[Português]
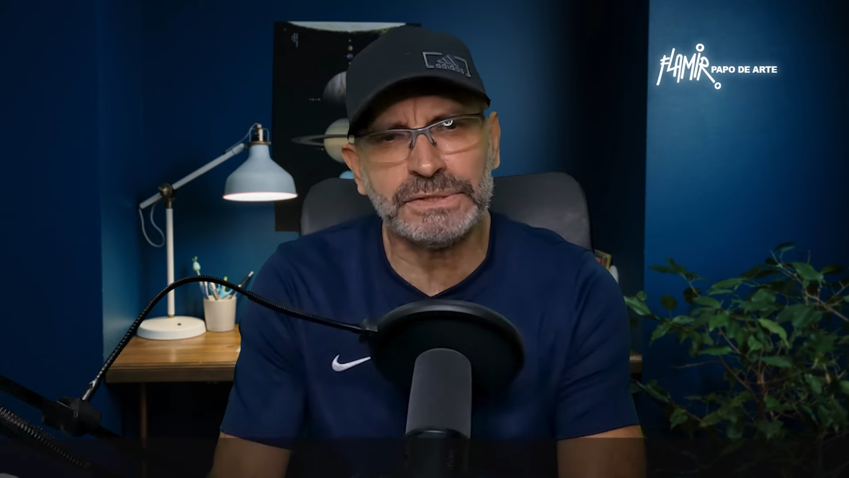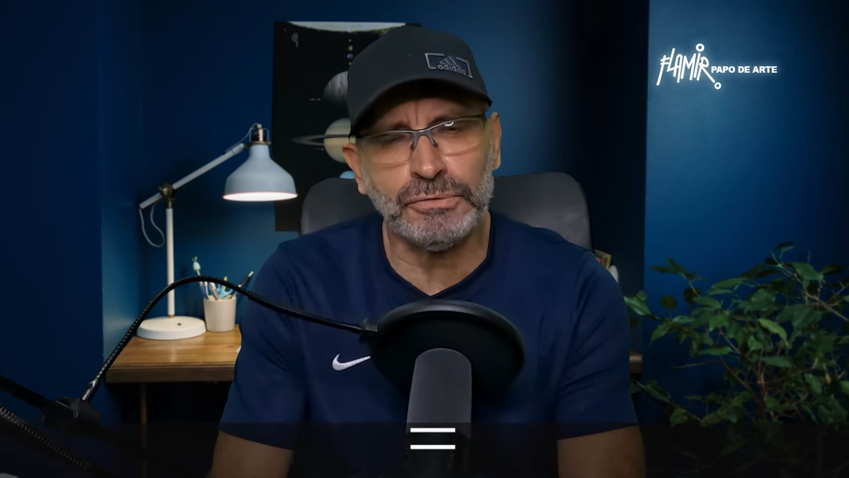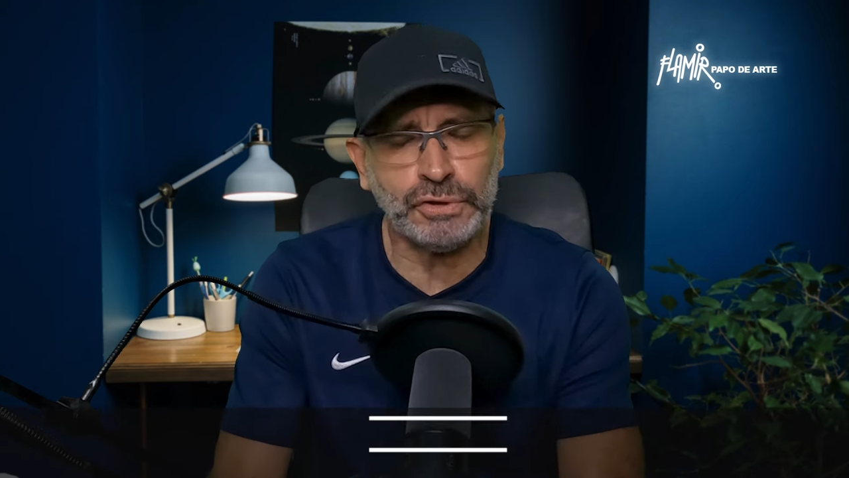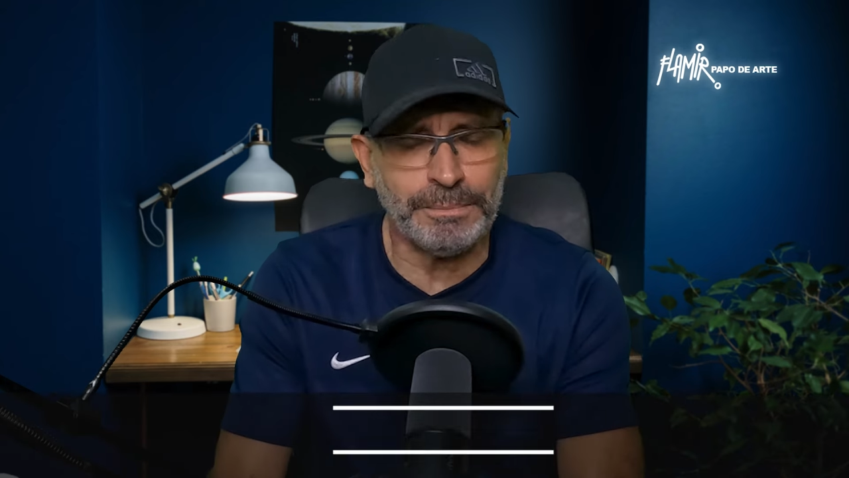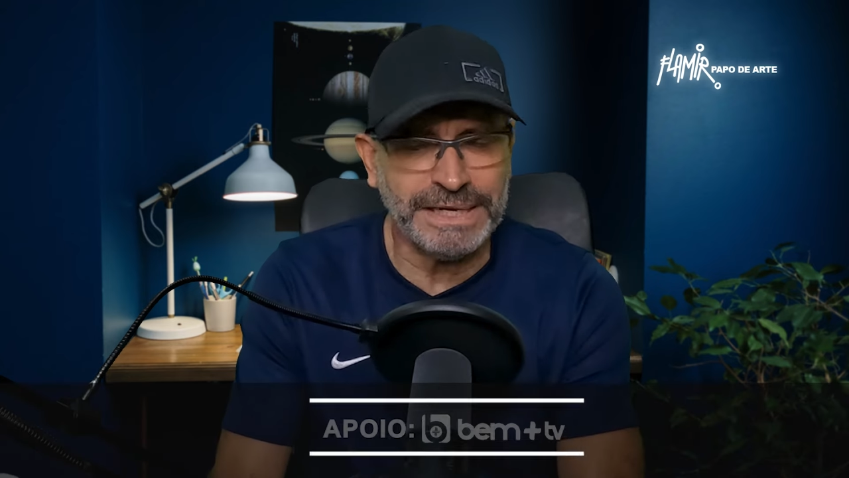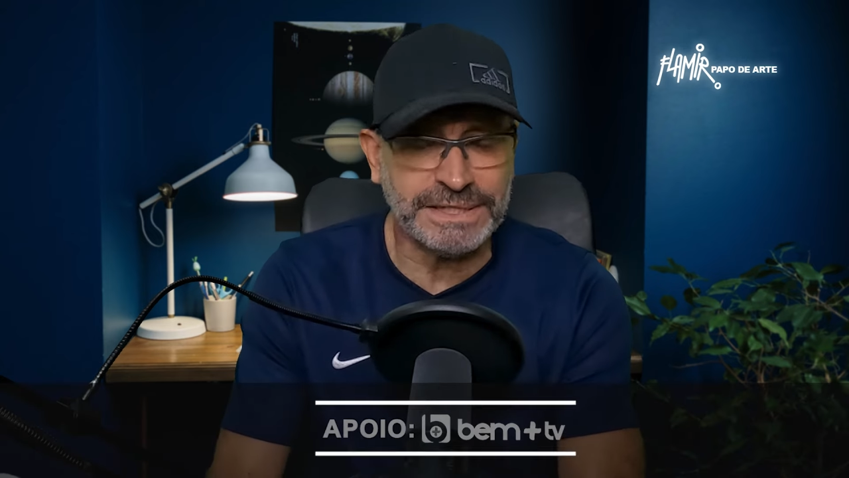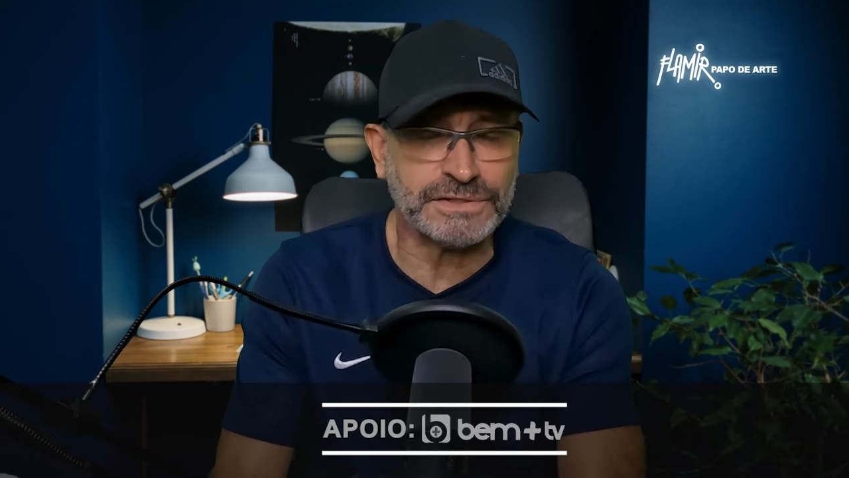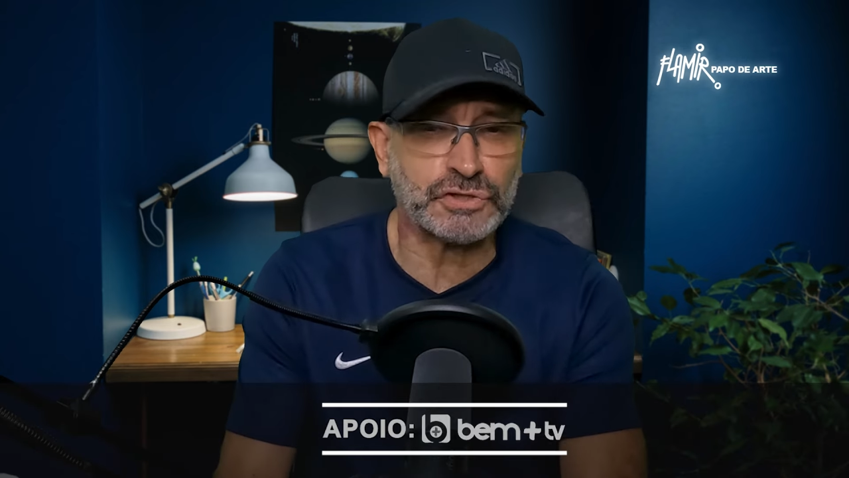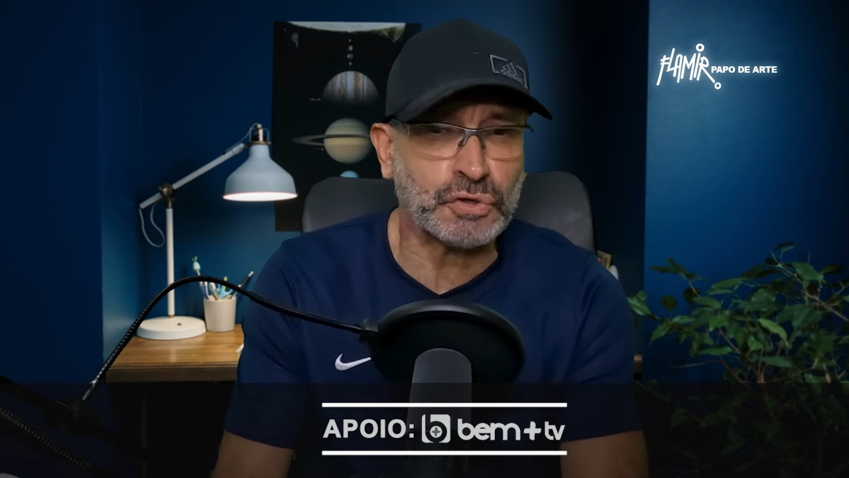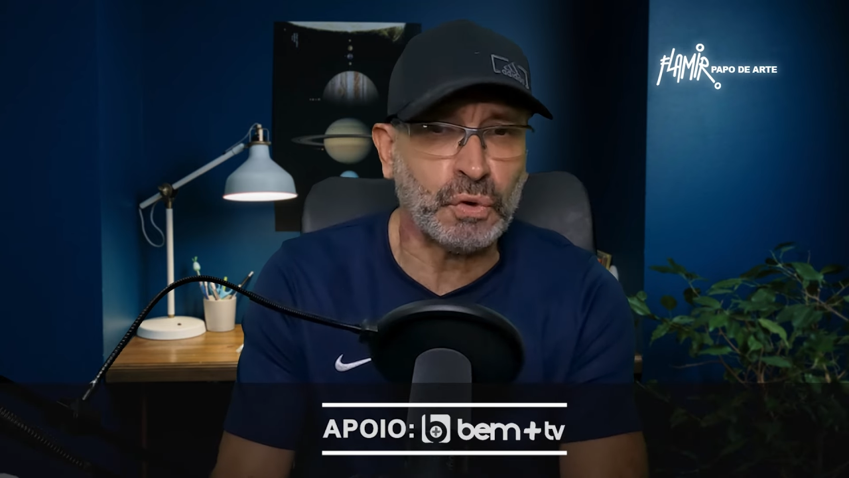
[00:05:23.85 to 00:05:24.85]
não somente às
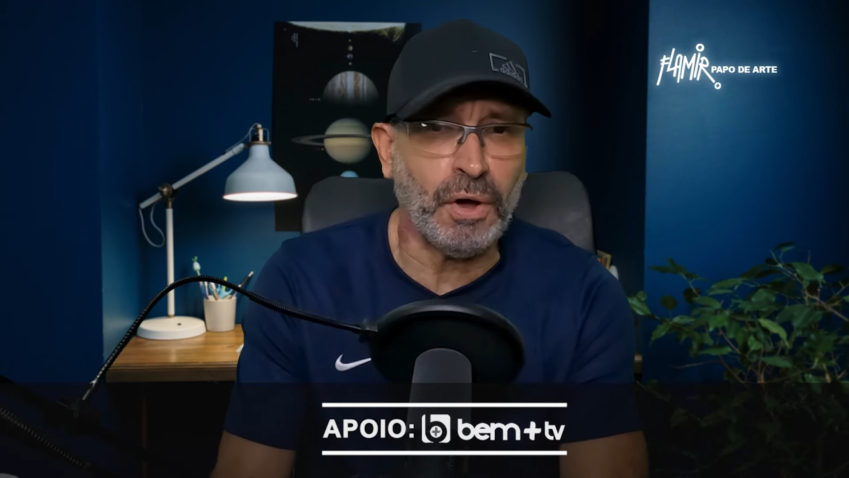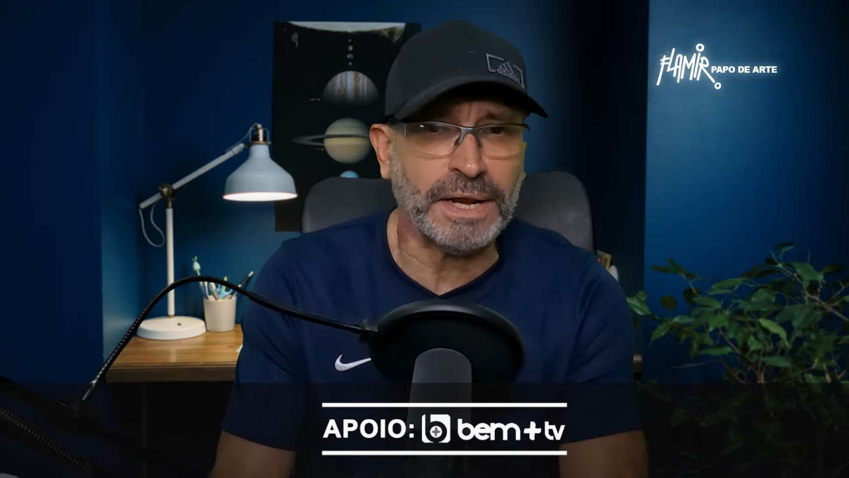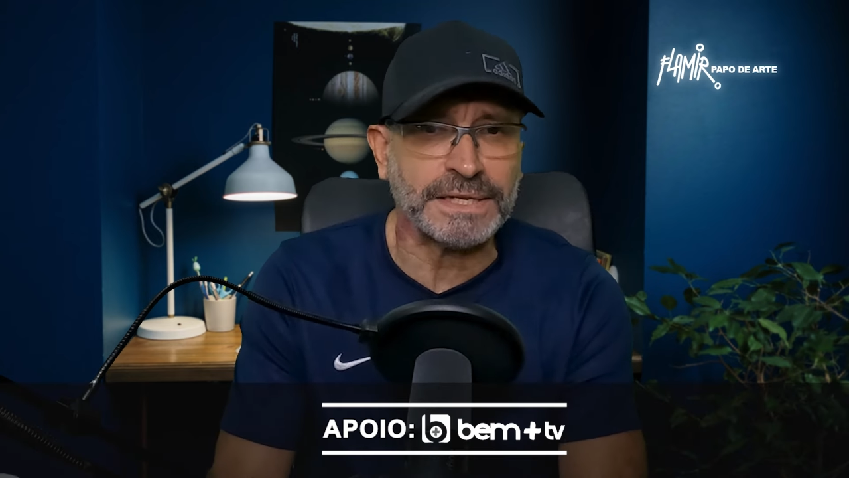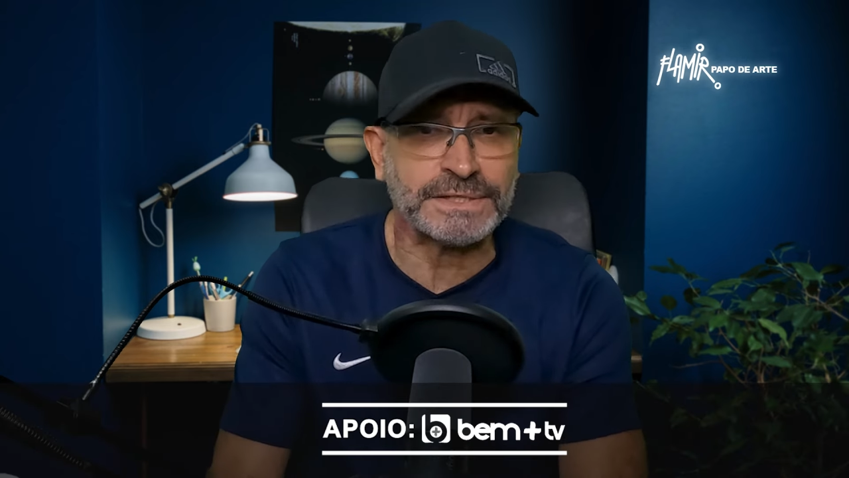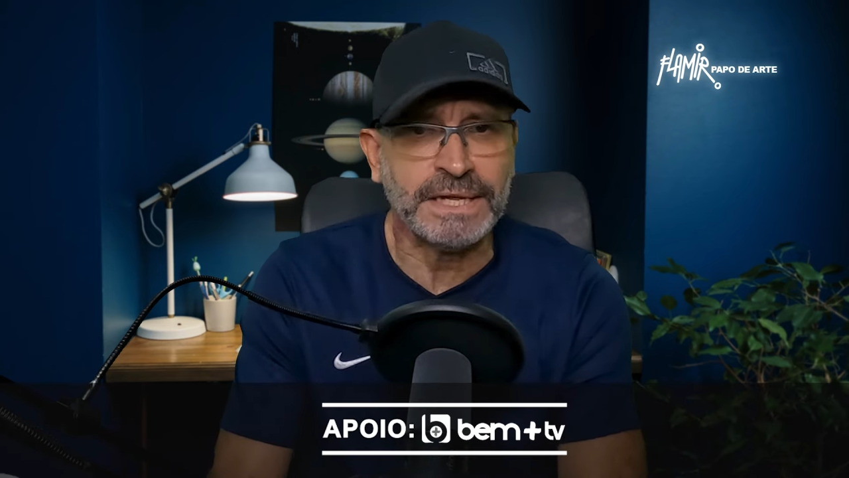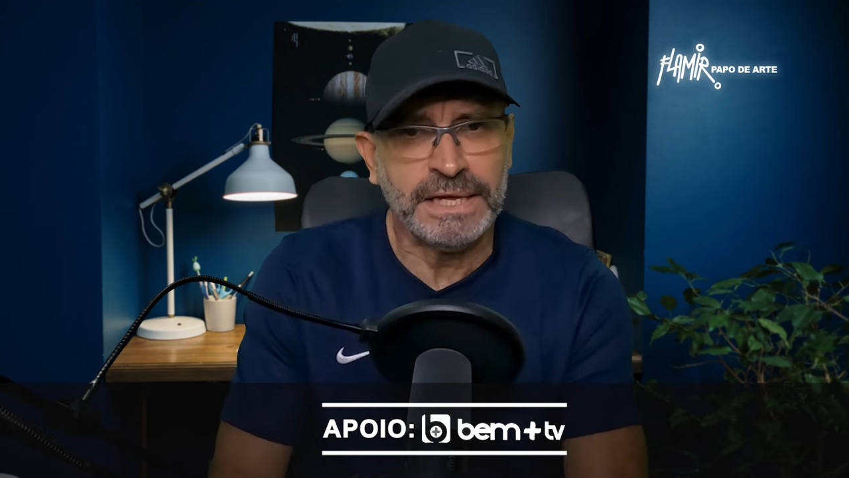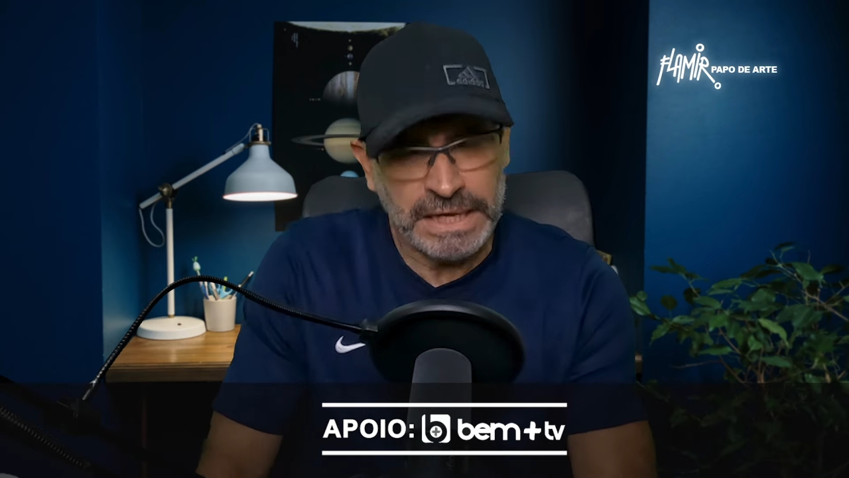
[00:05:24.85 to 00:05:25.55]
escolas,